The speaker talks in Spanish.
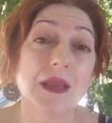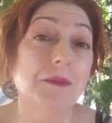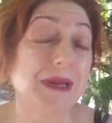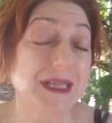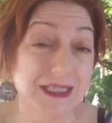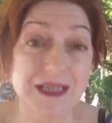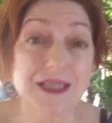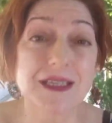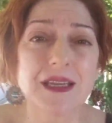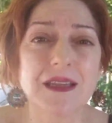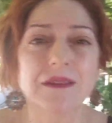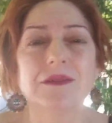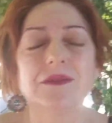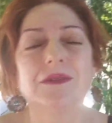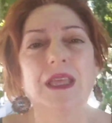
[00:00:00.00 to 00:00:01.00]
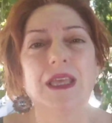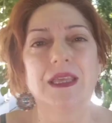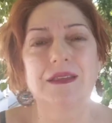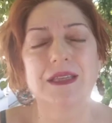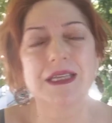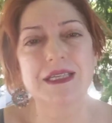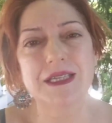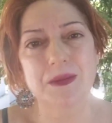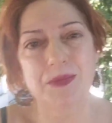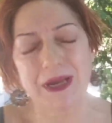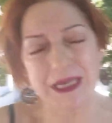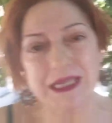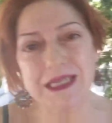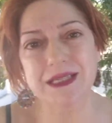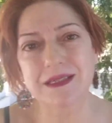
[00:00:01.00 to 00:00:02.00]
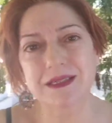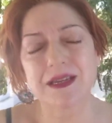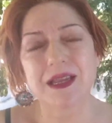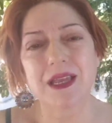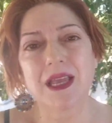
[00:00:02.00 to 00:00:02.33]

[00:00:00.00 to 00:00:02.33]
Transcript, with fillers: marcharse de, ese país